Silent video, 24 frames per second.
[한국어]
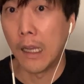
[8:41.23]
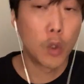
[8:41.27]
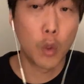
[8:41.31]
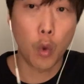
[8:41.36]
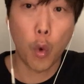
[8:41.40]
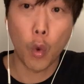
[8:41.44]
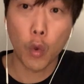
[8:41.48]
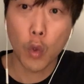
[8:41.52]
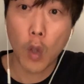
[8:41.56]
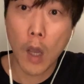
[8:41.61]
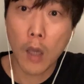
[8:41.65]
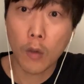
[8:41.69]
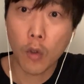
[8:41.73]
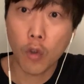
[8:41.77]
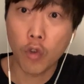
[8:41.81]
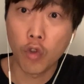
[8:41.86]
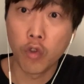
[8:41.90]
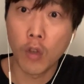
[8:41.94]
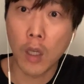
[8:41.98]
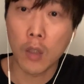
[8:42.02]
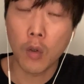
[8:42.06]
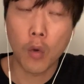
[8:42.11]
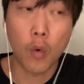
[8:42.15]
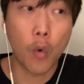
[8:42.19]
초등학교,
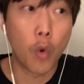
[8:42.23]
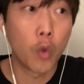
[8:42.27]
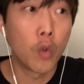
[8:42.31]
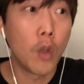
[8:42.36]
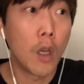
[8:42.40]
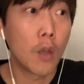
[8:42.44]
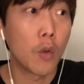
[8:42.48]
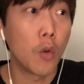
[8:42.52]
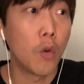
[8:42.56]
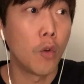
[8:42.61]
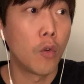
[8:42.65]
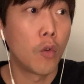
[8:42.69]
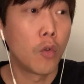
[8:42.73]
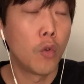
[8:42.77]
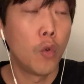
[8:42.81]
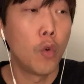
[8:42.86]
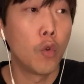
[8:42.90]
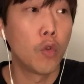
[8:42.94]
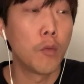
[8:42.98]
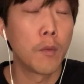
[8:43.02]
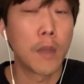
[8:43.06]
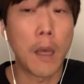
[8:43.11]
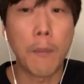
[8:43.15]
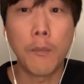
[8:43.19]
중학교, 고등학교에서도
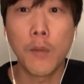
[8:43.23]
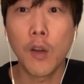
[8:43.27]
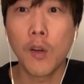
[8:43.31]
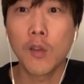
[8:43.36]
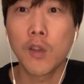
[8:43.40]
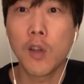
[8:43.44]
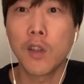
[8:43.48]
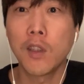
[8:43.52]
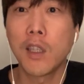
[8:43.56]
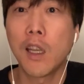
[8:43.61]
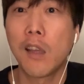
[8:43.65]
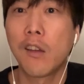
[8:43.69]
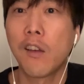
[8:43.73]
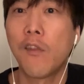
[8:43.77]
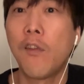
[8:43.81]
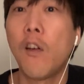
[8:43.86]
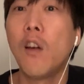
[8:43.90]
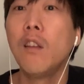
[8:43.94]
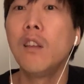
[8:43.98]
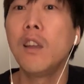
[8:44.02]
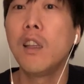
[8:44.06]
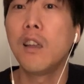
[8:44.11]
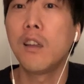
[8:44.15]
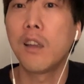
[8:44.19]
요즘 삼성전자에서
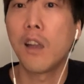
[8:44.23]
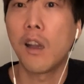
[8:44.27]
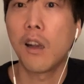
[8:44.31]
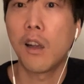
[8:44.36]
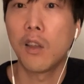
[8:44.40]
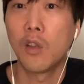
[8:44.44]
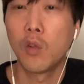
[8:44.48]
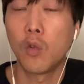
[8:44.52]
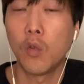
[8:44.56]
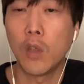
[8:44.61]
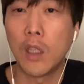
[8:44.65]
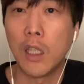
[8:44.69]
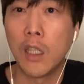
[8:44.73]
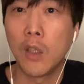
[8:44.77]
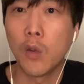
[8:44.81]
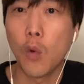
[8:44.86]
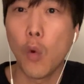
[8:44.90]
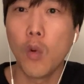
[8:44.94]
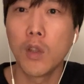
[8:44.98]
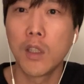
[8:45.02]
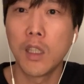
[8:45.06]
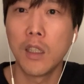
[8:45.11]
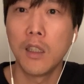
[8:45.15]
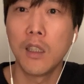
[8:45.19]
펀딩을 해가지고
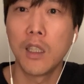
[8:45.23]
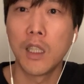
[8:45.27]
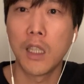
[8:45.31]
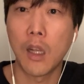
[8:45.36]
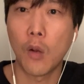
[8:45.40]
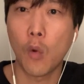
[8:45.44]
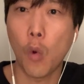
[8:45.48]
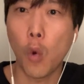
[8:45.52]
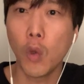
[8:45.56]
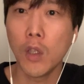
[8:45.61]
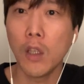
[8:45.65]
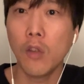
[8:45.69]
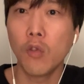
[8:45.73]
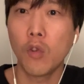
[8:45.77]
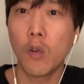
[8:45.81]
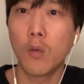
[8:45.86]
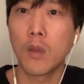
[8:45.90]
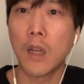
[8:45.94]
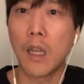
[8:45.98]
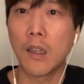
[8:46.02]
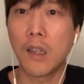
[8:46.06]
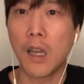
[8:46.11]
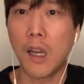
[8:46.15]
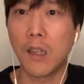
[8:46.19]
인공지능이랑 코딩
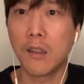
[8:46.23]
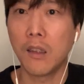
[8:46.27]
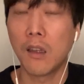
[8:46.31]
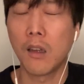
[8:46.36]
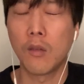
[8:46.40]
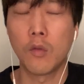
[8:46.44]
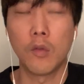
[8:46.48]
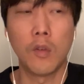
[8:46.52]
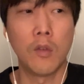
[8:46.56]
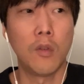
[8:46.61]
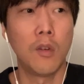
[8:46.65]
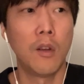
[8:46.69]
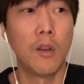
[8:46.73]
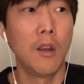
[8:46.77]
수업을 한다 하더라고요.